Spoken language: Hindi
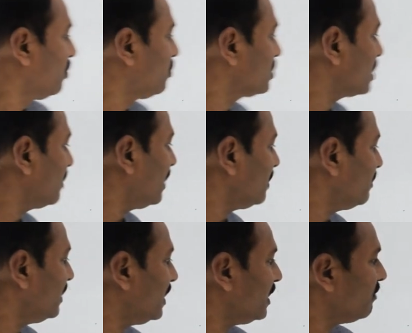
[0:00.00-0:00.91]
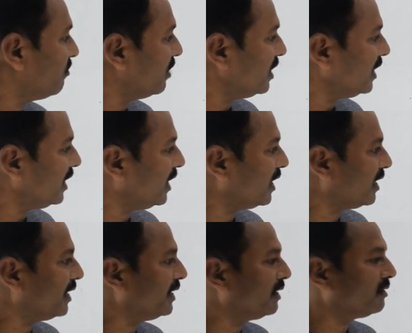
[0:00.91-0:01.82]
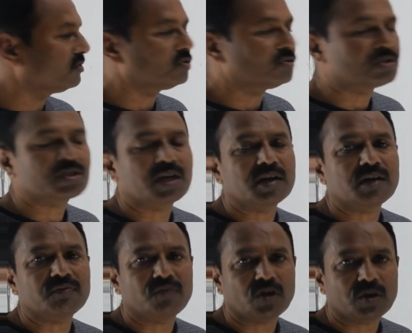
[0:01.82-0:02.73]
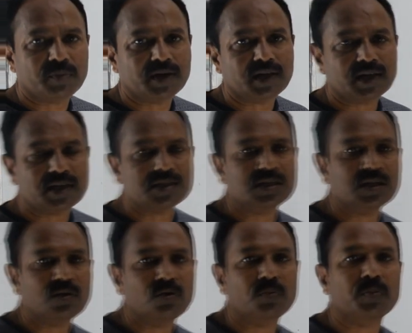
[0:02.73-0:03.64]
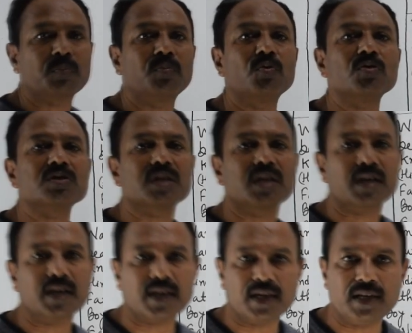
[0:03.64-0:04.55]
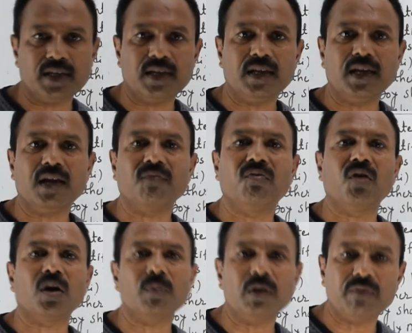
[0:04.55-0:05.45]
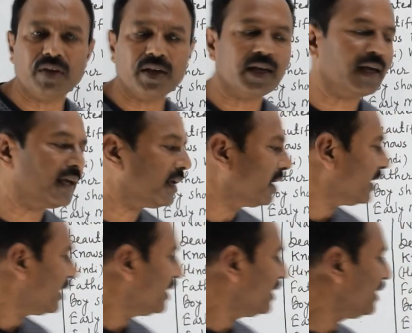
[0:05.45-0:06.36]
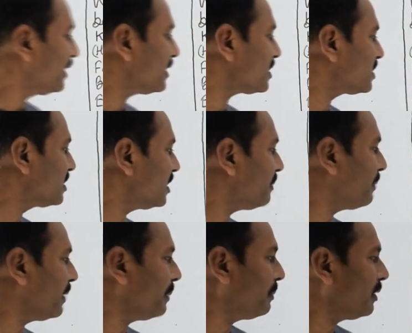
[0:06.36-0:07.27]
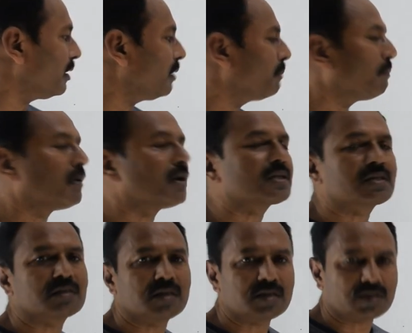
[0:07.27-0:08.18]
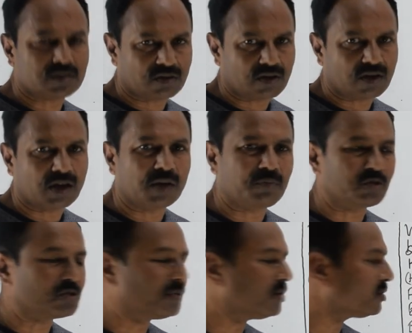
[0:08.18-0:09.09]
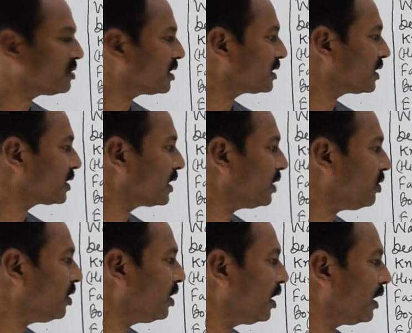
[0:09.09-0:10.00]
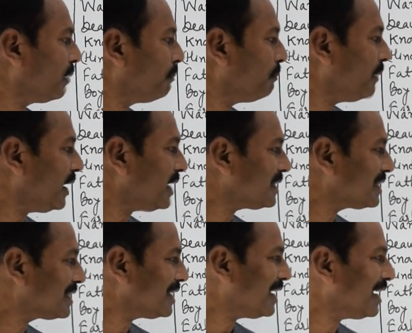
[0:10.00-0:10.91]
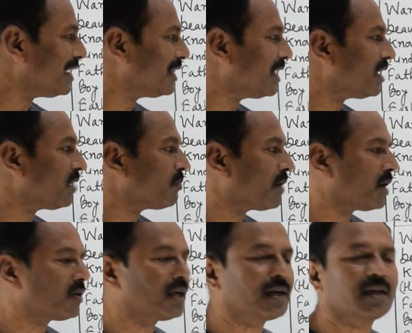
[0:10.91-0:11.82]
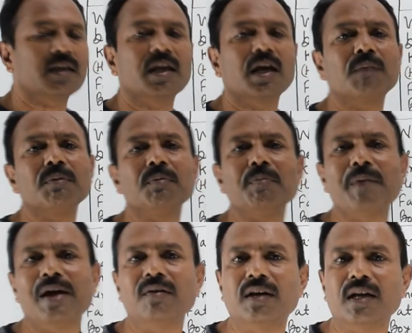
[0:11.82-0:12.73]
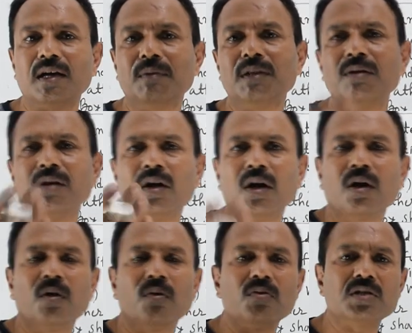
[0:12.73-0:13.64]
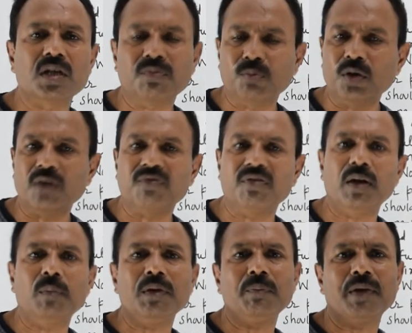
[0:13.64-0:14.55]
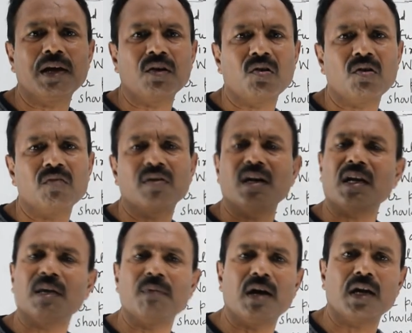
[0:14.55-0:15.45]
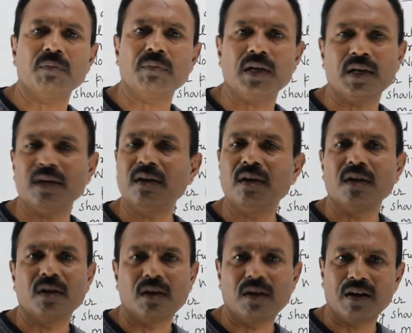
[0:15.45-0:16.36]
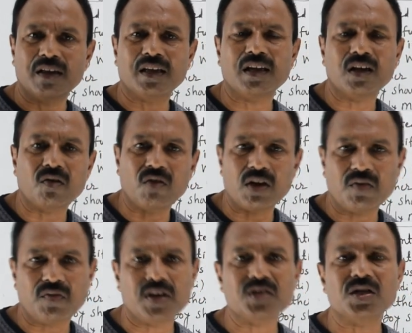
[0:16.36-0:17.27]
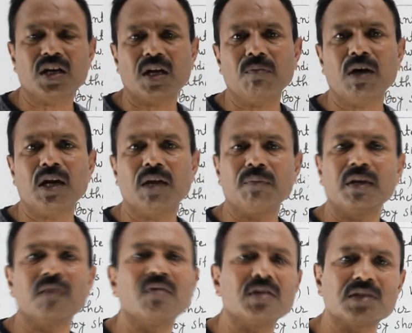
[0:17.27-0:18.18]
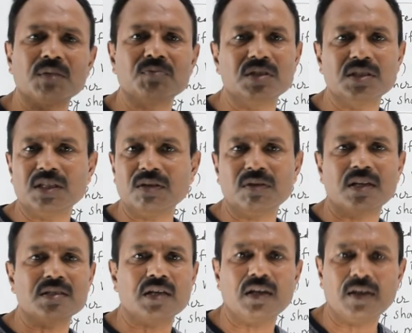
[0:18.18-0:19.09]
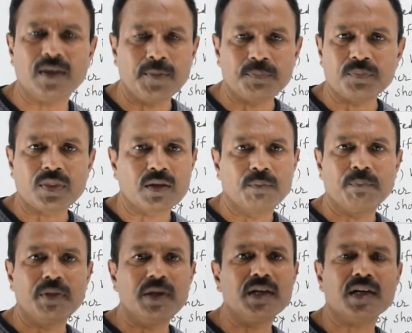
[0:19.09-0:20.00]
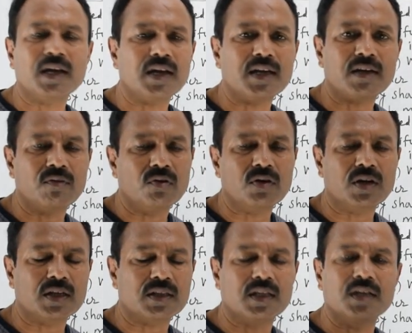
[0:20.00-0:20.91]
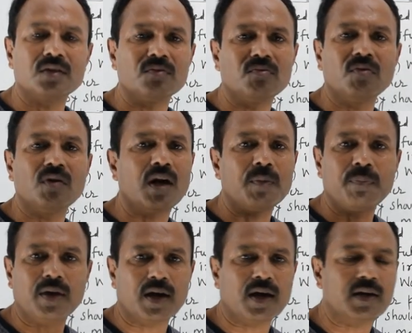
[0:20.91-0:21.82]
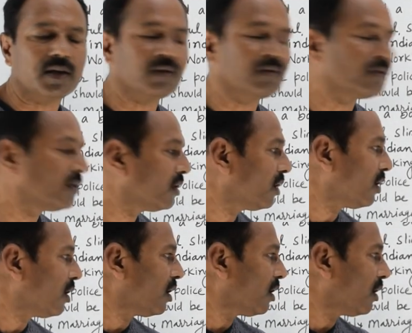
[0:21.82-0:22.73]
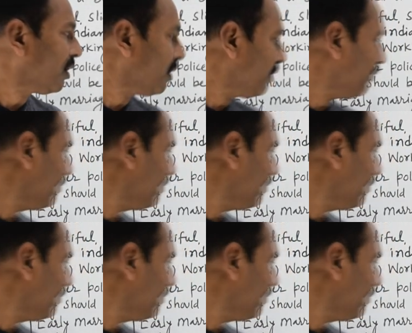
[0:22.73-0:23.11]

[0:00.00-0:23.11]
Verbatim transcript: उसके बाद में वही एक जो स्टैंडर्ड फॉर्मेट है किसी को प्रपोज करने के लिए एक फॉर्मल वे है इंटरेस्टेड पीपल पर्सनस आप कुछ भी यूज़ कर सकते हो मे सेंड देयर बायोडाटा यहाँ पे भी बायोडाटा का मतलब उसके पूरे फैमिली बैकग्राउंड वगैरह के बारे में लड़के के क्वालिफिकेशन के बारे में वो सब चीज़ें आजकल प्रिंट करा कर लोग रखते हैं तो वो आप मंगा रहे हो